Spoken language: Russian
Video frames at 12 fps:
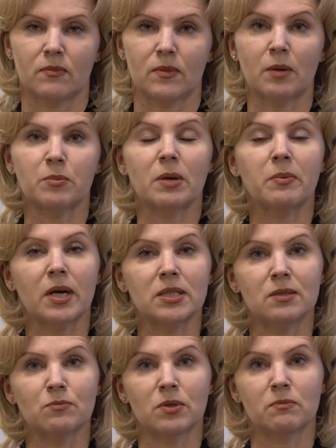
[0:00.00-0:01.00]
нам
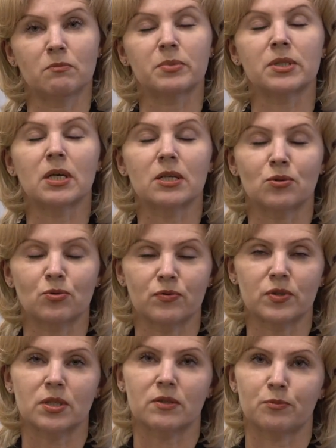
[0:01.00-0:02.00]
необходимо
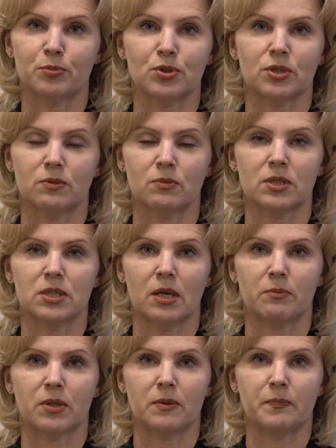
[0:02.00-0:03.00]
подготовиться к выпускным
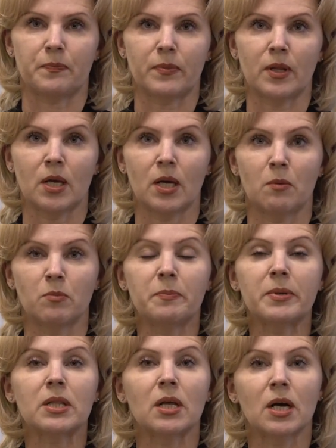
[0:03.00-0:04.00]
экзаменам. Мы
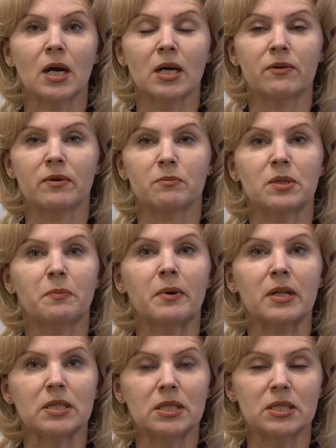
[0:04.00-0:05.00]
предлагаем вам
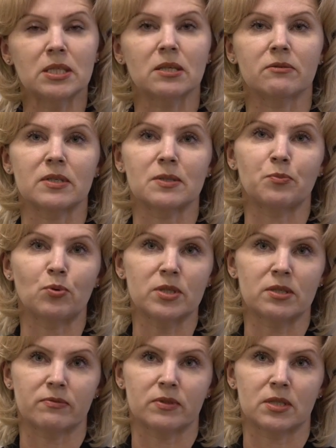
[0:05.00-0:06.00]
дополнительно
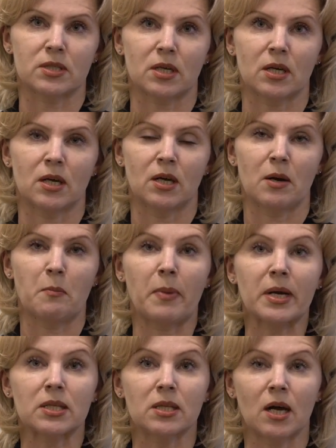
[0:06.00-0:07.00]
воспользоваться
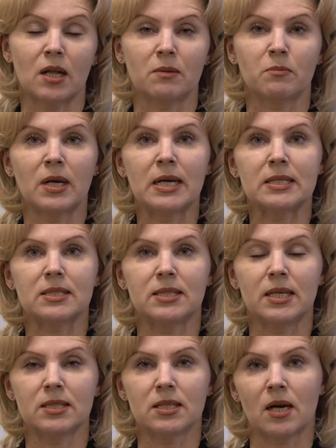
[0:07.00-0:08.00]
порталом
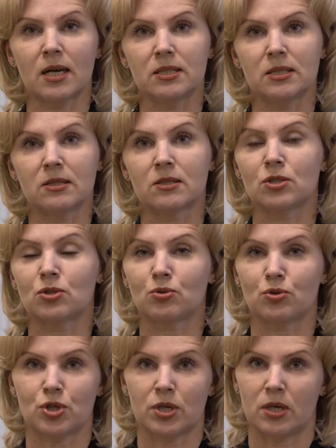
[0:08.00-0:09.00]

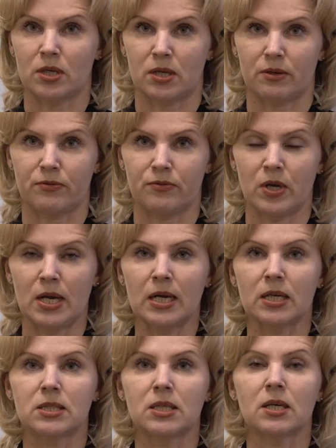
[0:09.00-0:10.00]
дети11.рф,
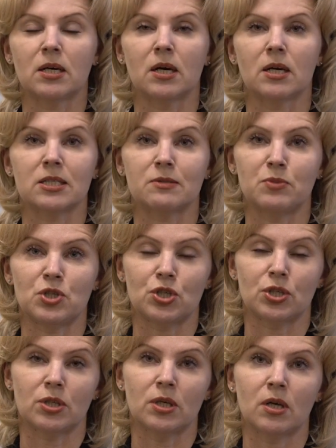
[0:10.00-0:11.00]
где
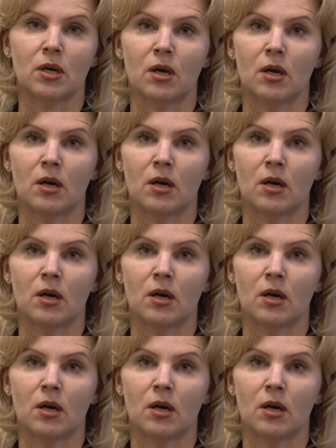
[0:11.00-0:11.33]
размещены